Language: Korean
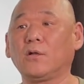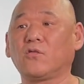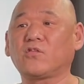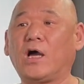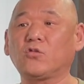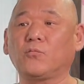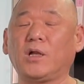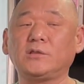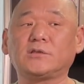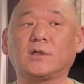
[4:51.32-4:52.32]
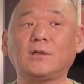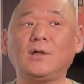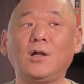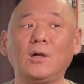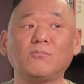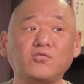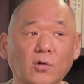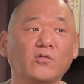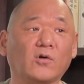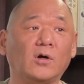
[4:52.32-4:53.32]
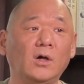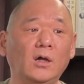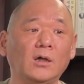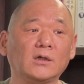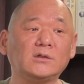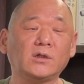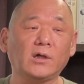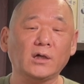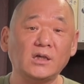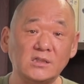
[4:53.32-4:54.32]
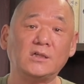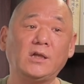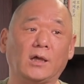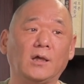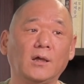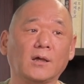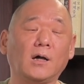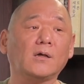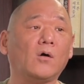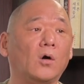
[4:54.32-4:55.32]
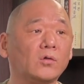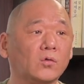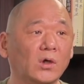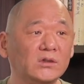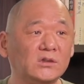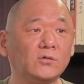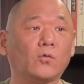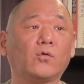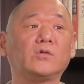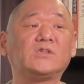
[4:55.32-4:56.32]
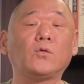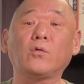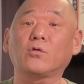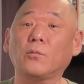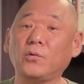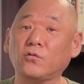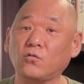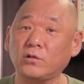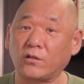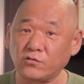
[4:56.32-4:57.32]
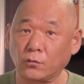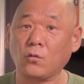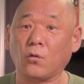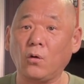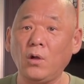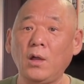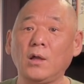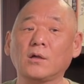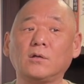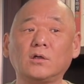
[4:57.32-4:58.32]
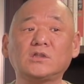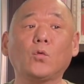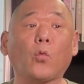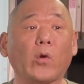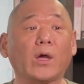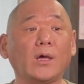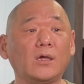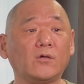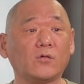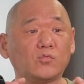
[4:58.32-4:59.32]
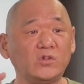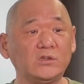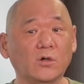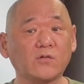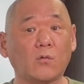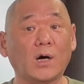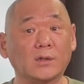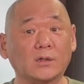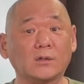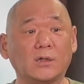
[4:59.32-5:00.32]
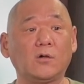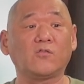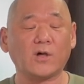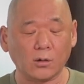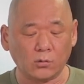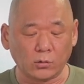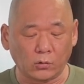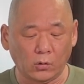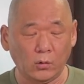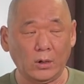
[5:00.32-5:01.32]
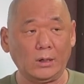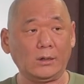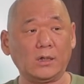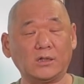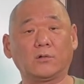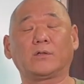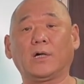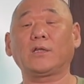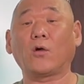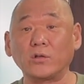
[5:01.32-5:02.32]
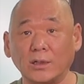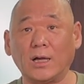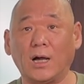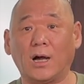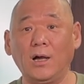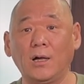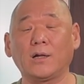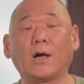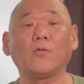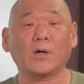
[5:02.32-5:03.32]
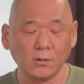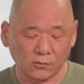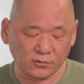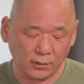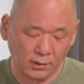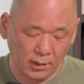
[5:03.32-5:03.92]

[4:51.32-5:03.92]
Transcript: 이런 사주팔자를 풀어서 그들의 기질이 각각 어떠한 지적으로, 지도력으로 표출됐었고 그것이 왜 이 무인정사와 같은 이런 사건으로 이게 드러나게 되었는가 라고 하는 것을